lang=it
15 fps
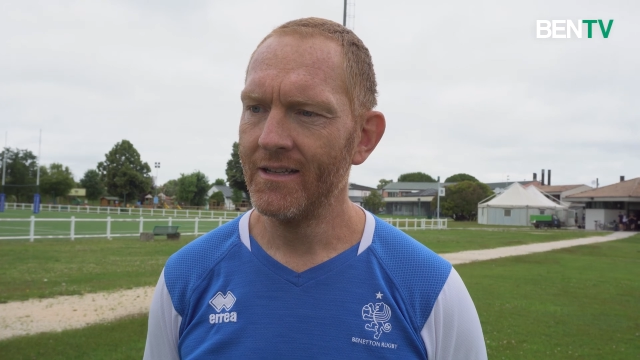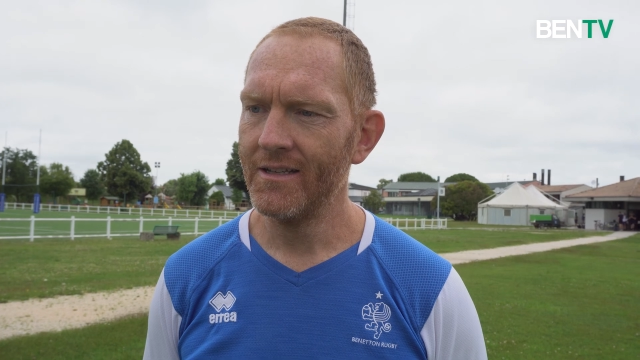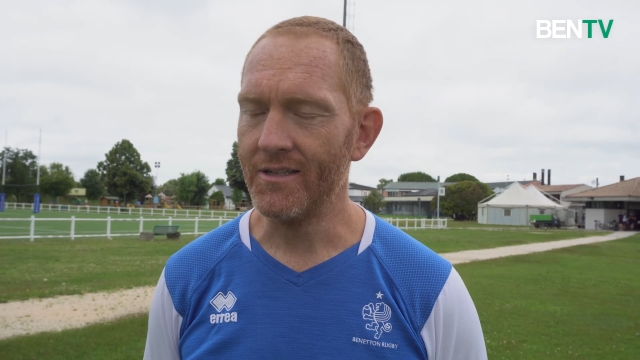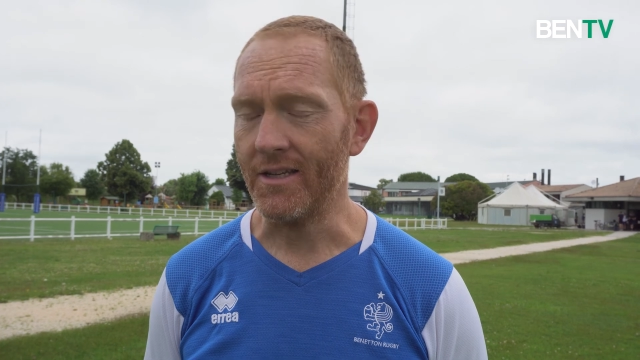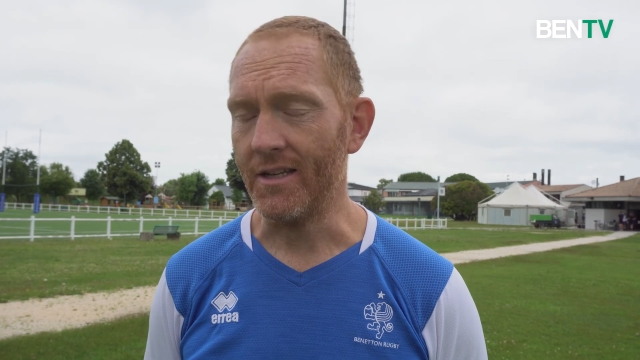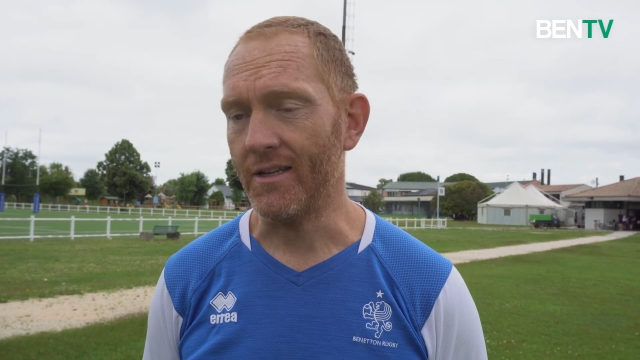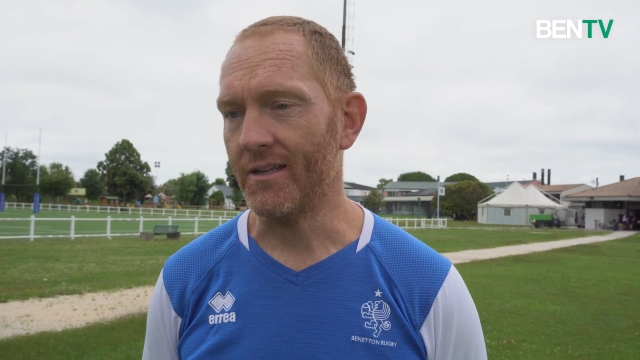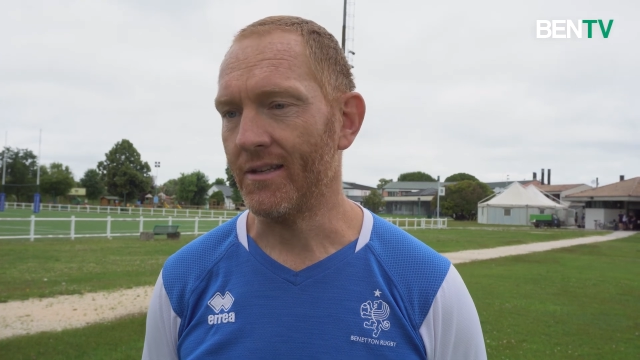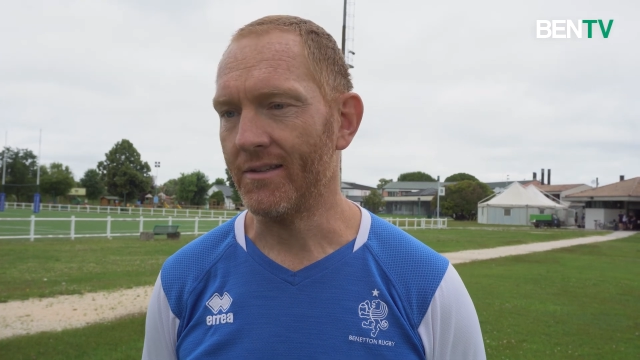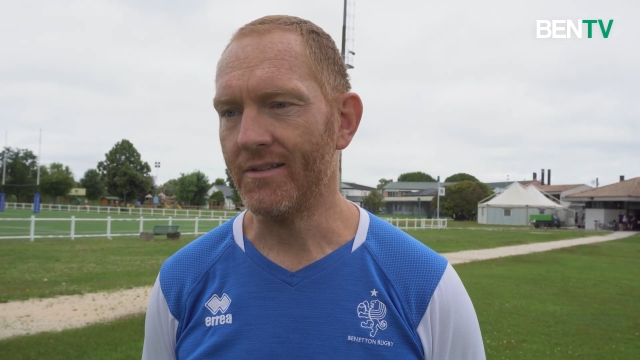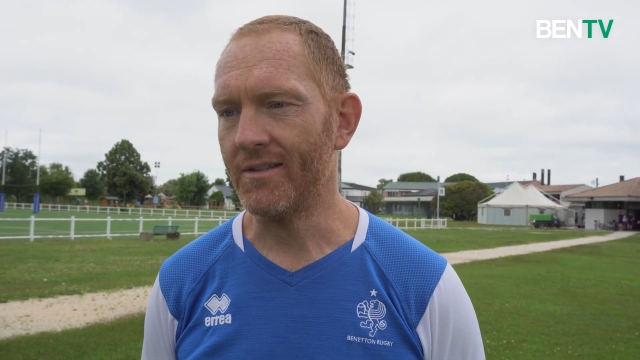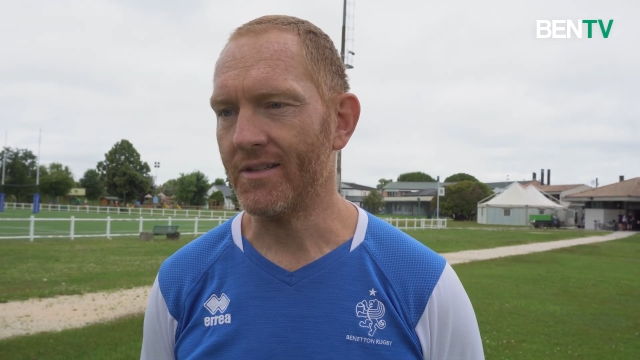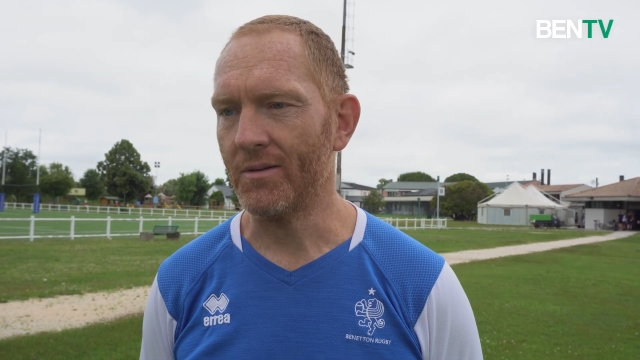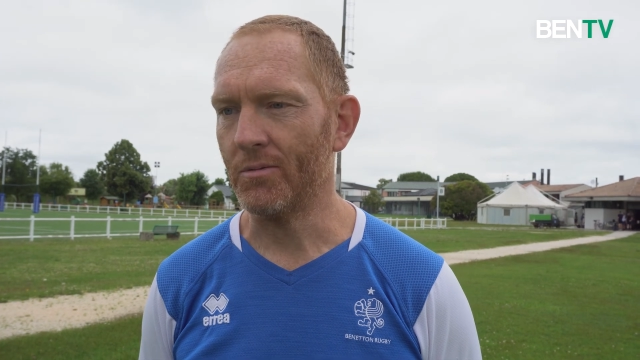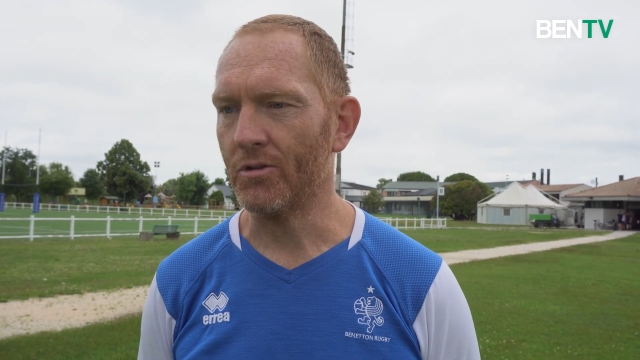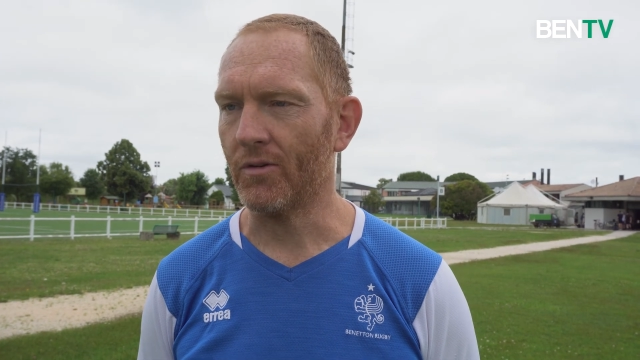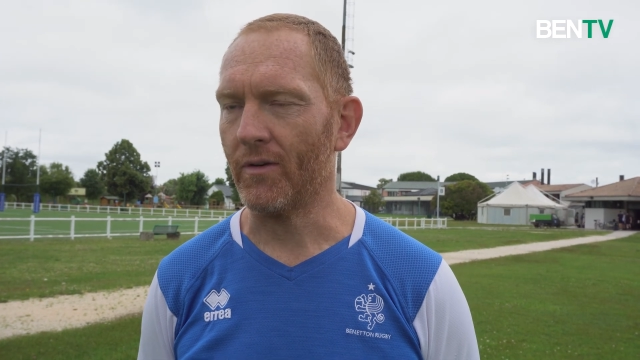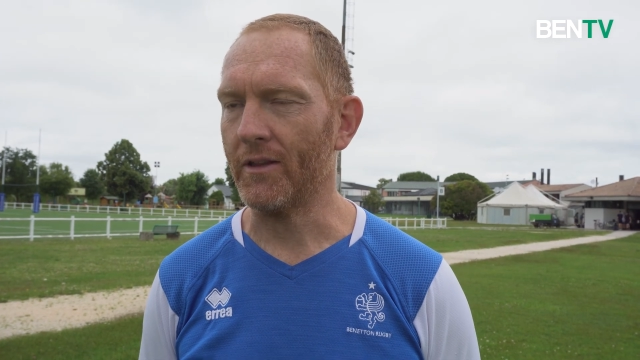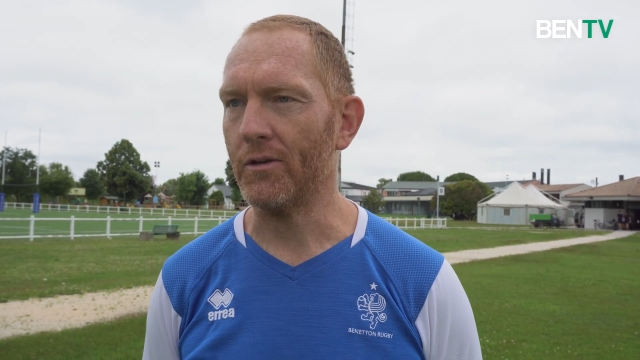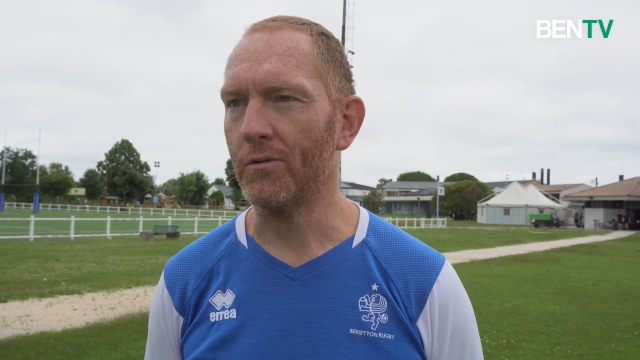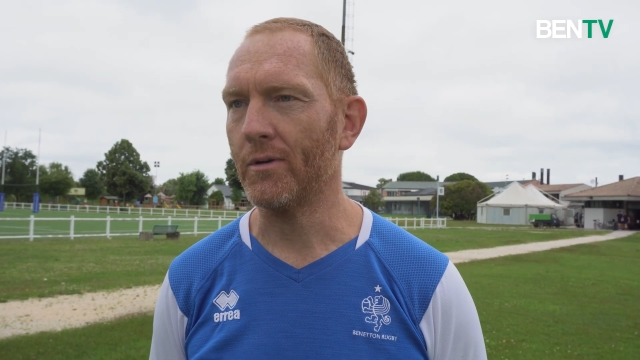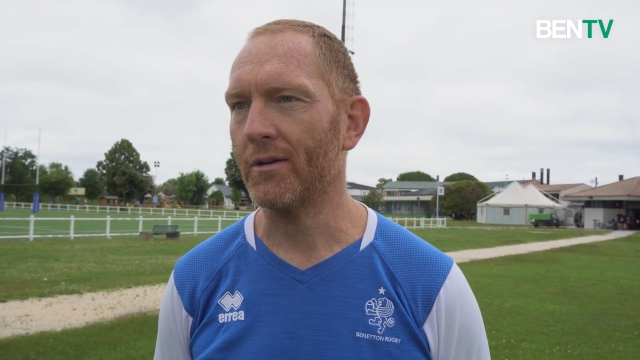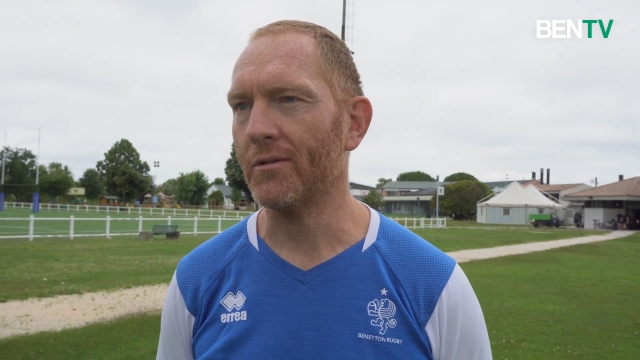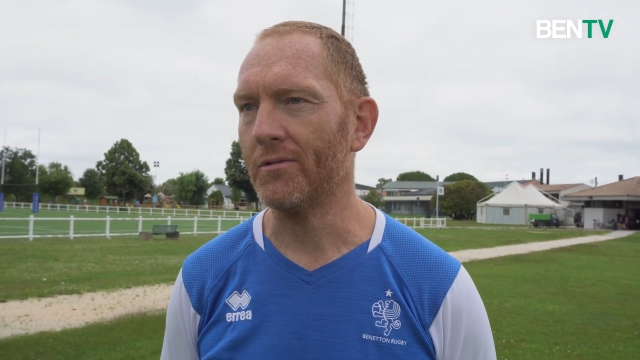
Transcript: Sì, ci siamo trovati in una